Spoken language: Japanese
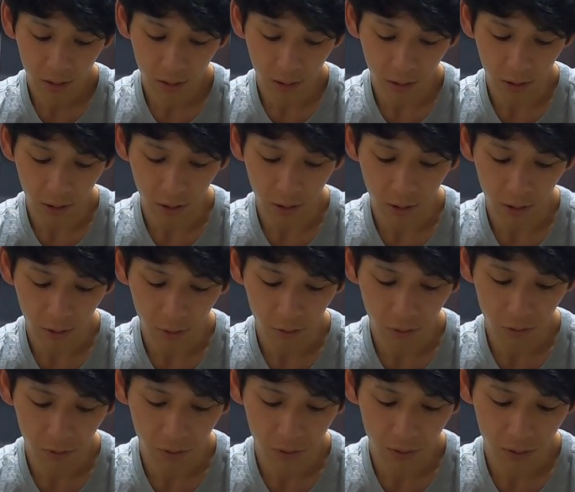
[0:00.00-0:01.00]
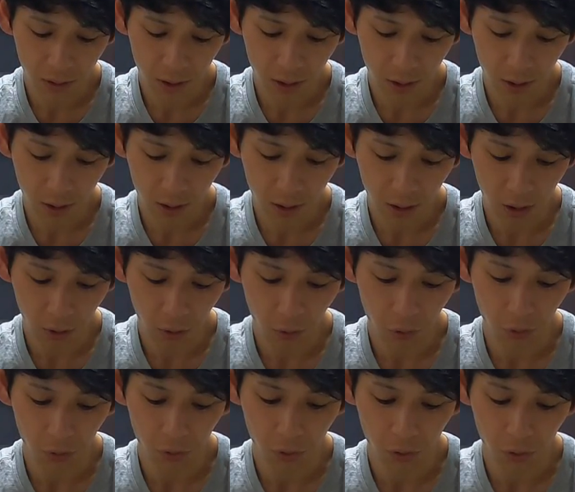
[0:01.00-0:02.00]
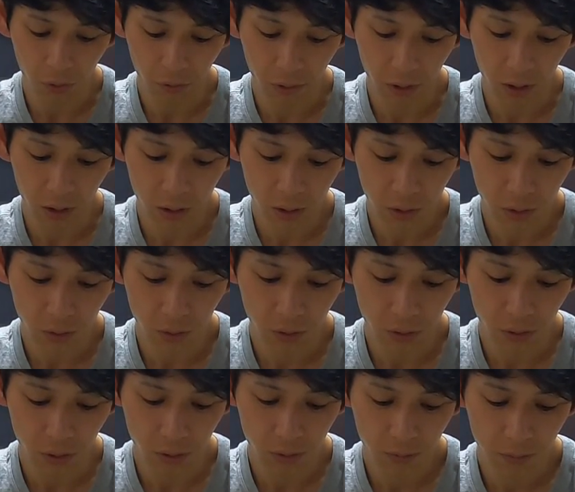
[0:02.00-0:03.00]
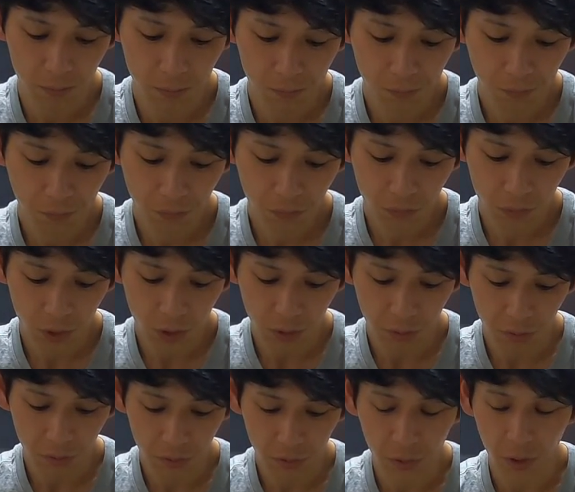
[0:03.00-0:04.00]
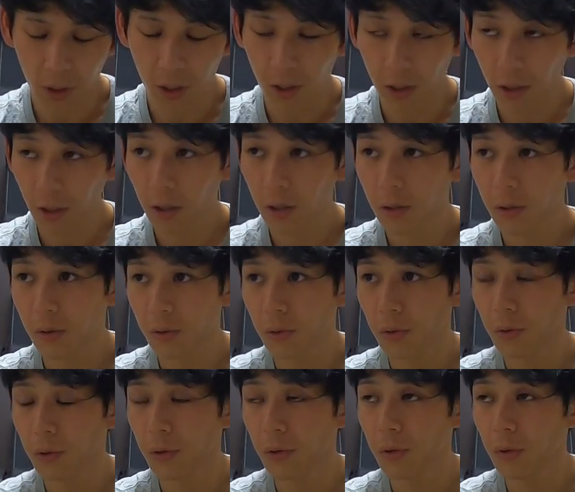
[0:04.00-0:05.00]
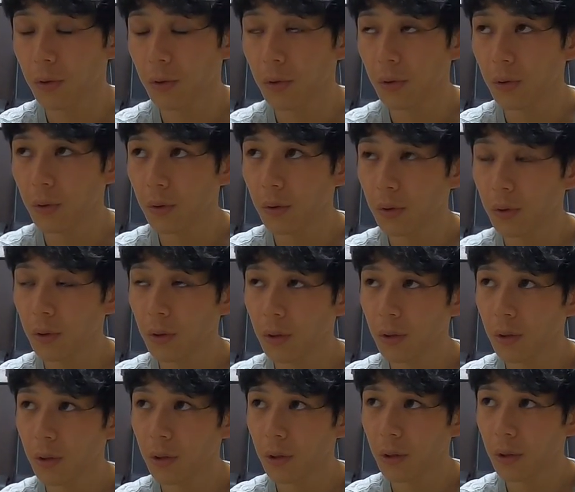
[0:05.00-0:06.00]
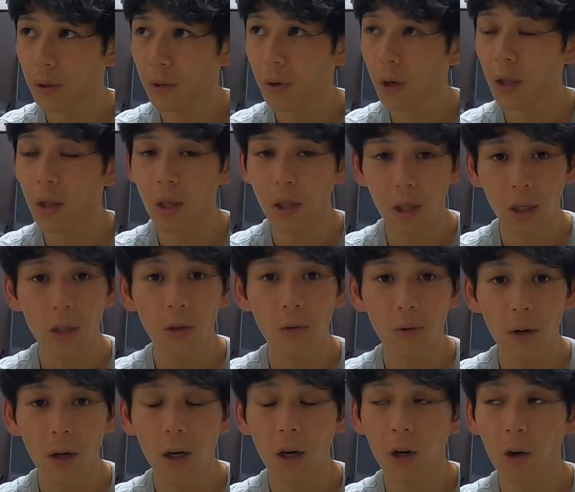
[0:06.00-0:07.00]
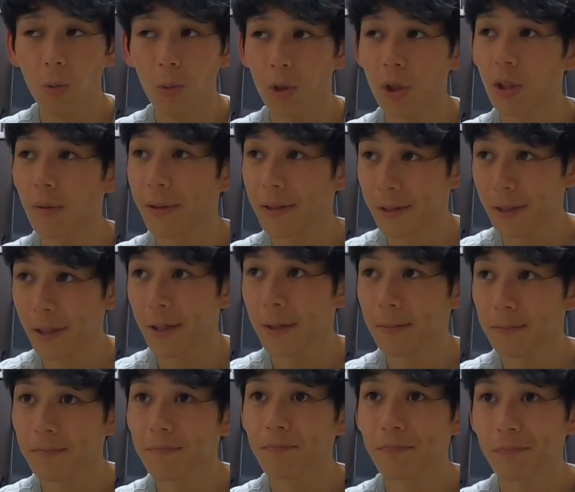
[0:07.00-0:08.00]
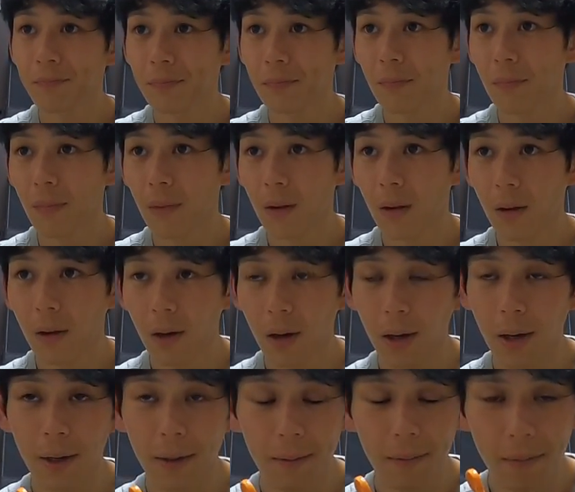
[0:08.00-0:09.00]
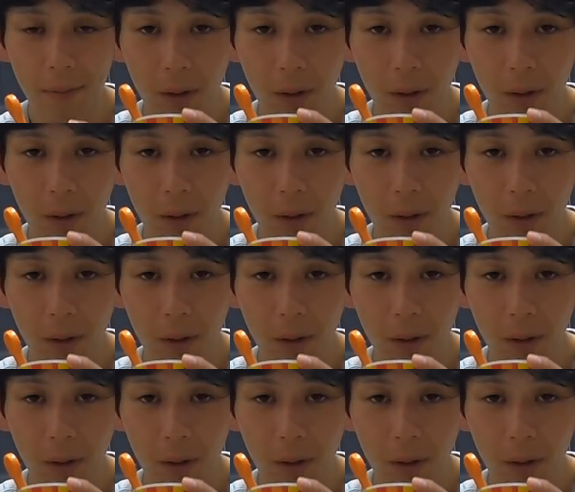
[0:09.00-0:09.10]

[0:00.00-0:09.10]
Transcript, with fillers: だから、この続けてきたことっていうのは、すごく自分の中ですごく良かったなとは思ってますね。はい。